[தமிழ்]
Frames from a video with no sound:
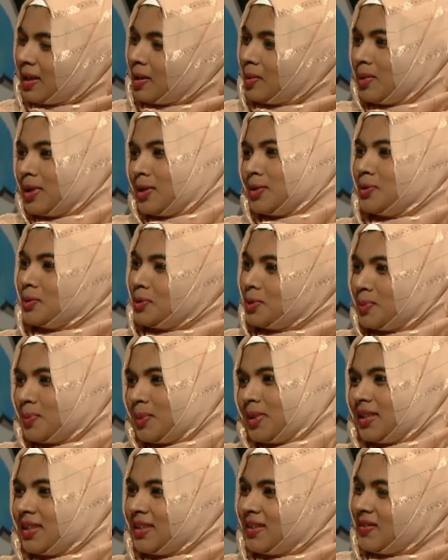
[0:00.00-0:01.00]
ஒரு அகாடமியை
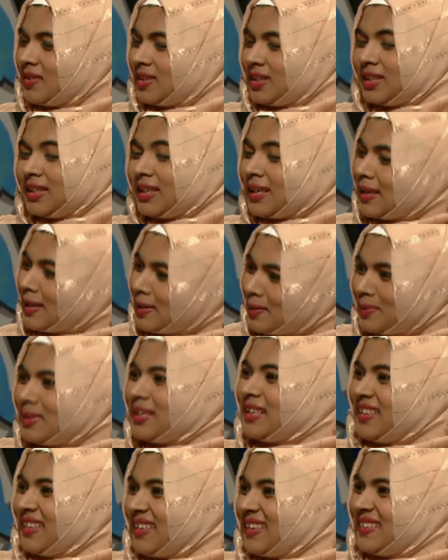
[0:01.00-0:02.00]
சூஸ் பண்ணுறது வந்து
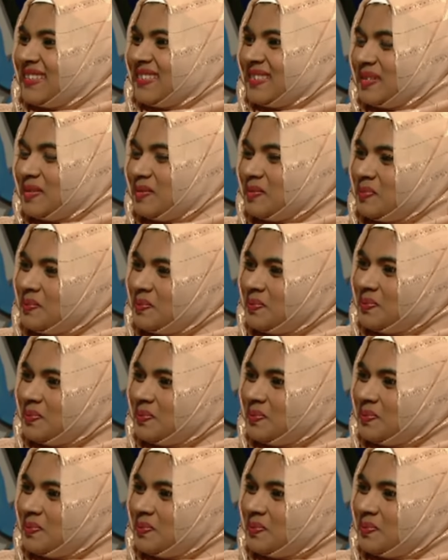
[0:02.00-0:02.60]
நல்லோம்னு நினைக்கிறேன்